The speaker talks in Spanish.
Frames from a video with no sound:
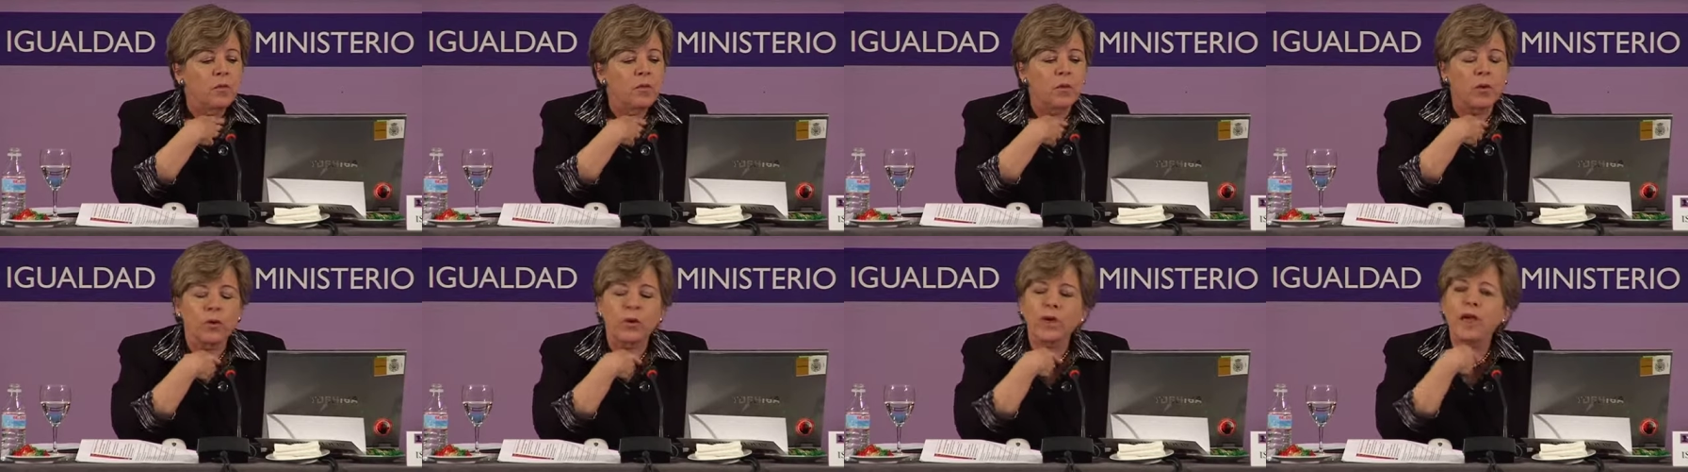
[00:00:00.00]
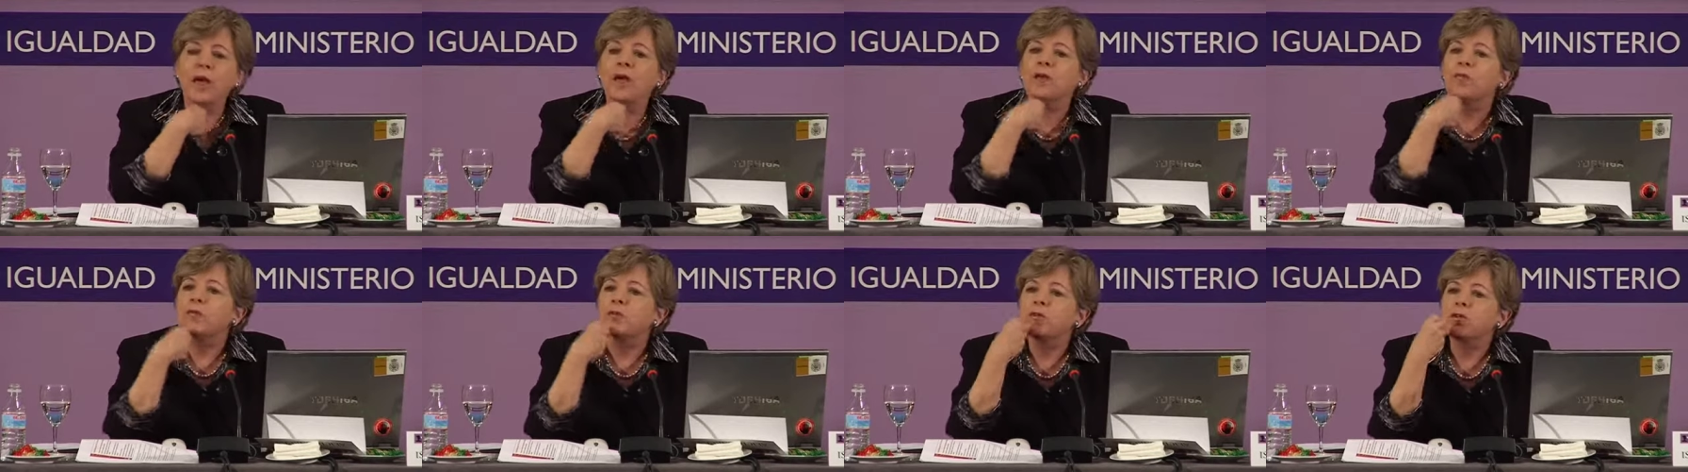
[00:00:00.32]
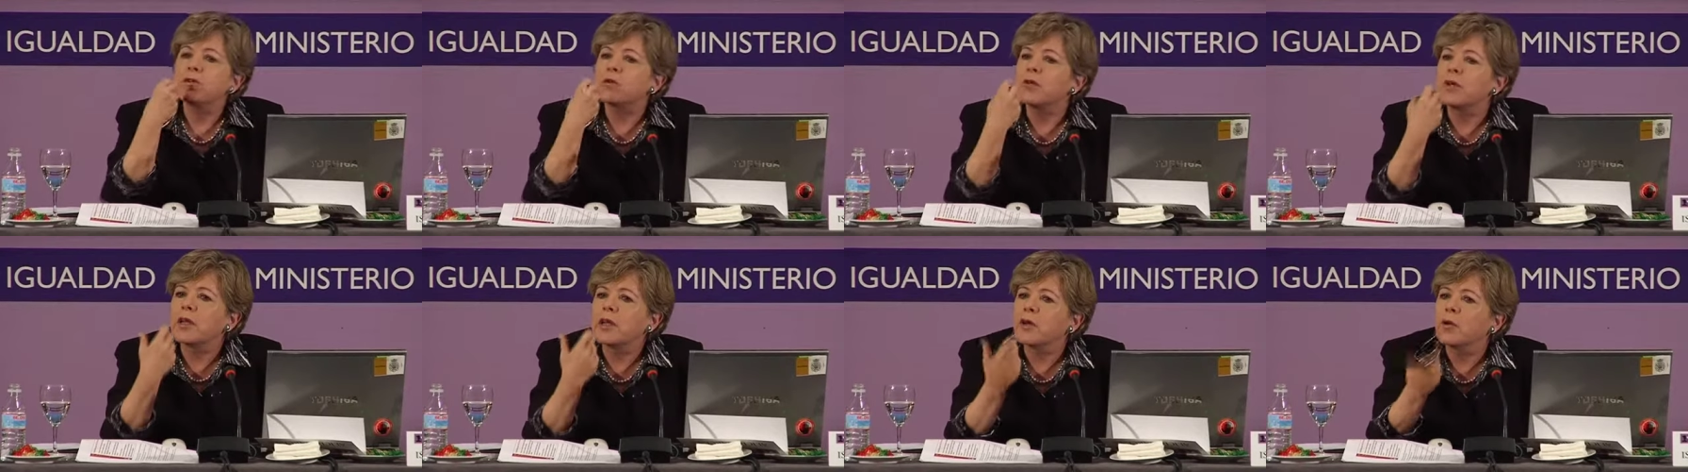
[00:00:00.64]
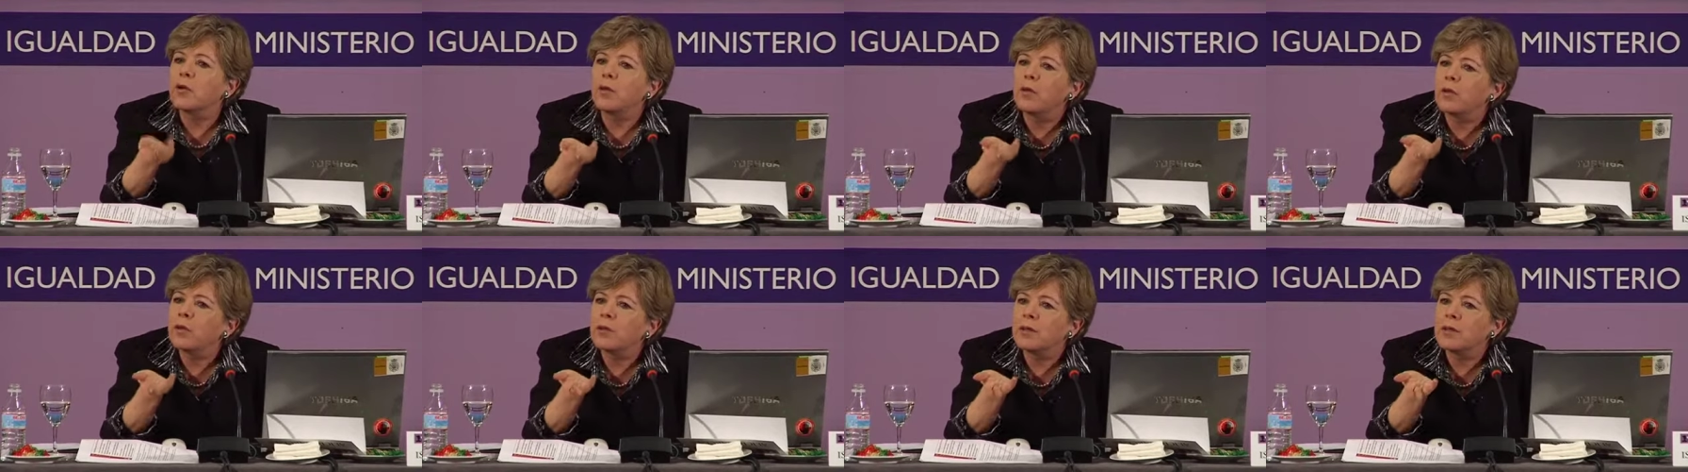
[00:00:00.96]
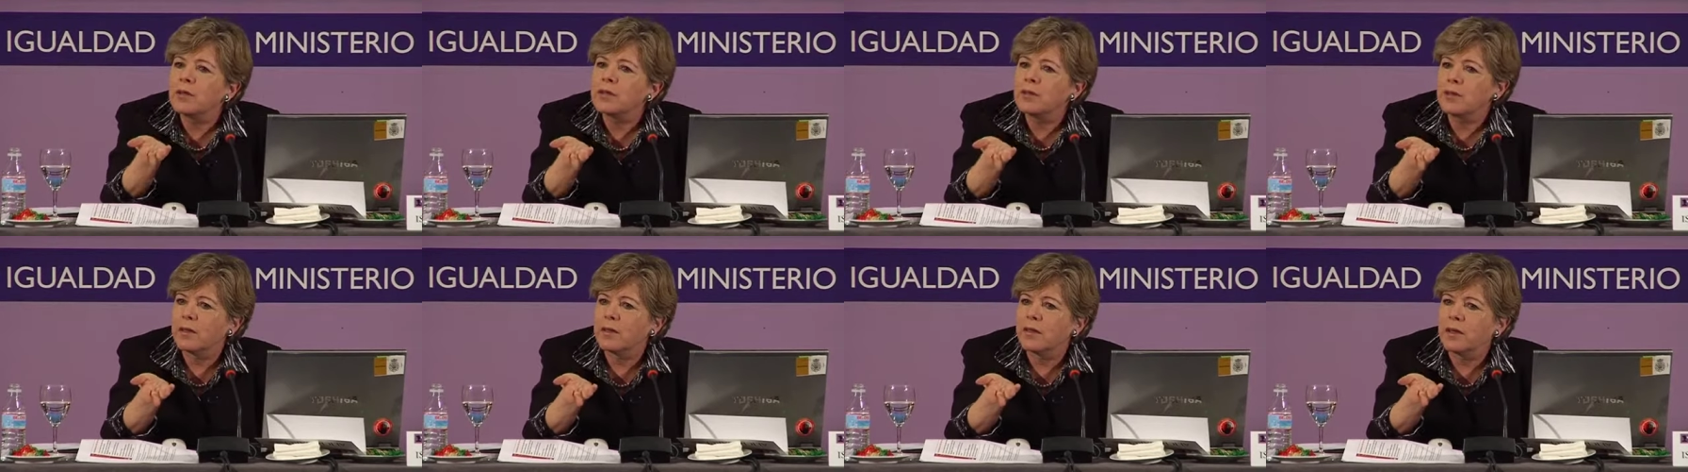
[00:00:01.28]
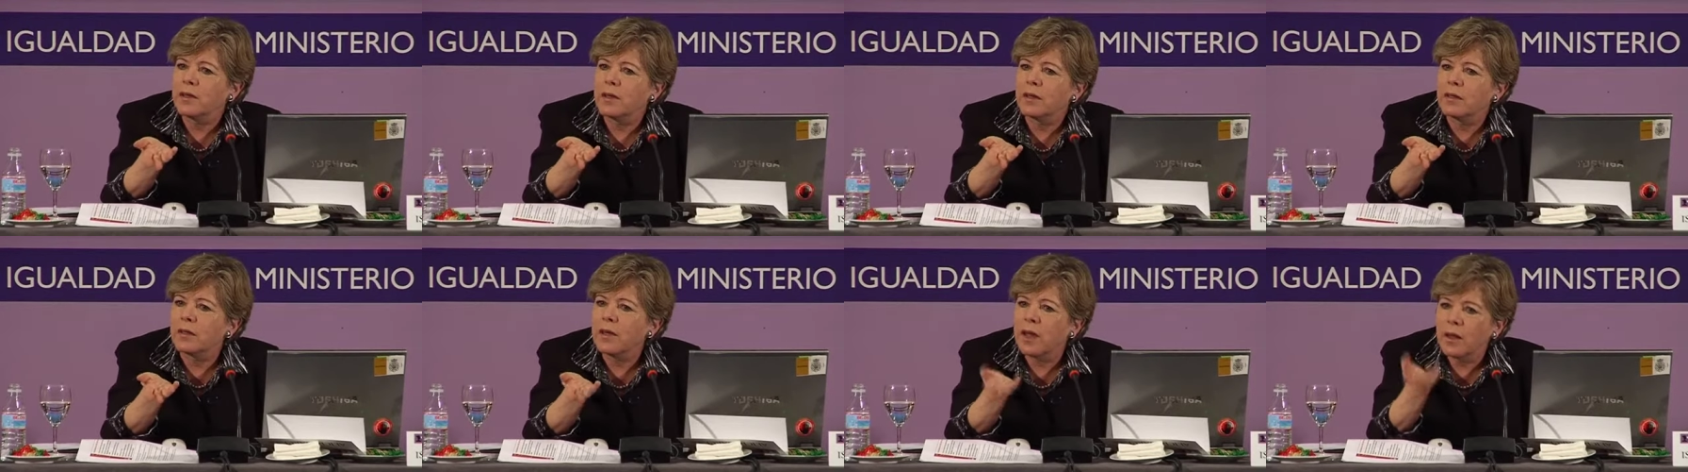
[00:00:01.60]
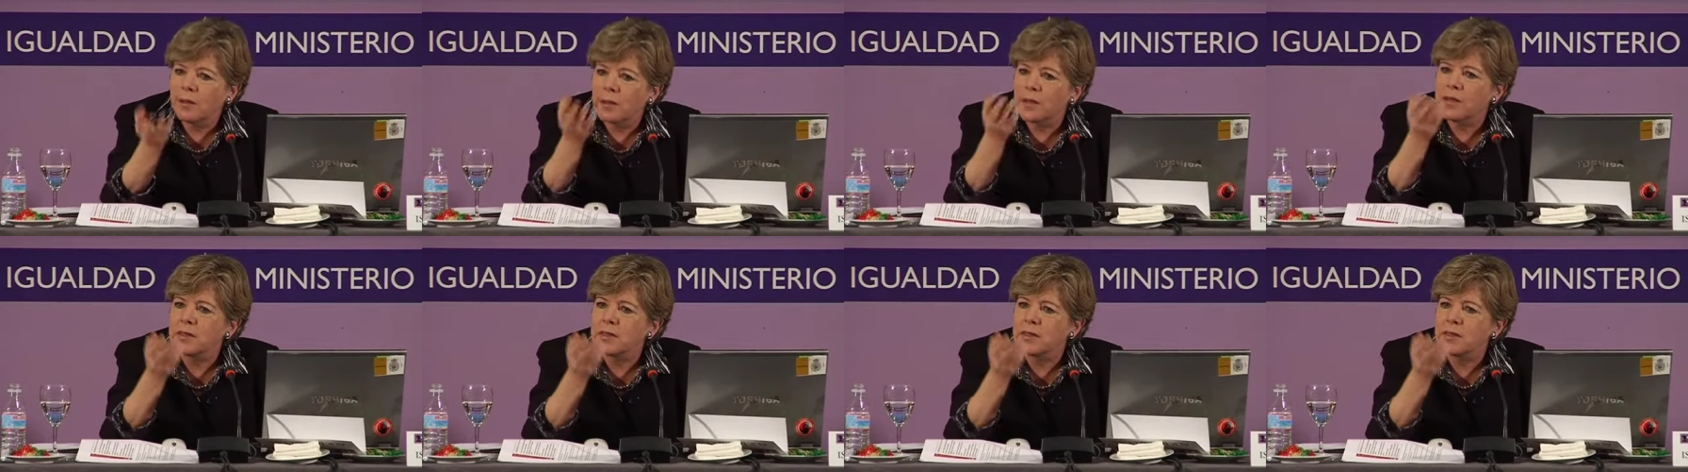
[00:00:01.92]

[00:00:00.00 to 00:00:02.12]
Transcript: porque hay muchos recortes, en,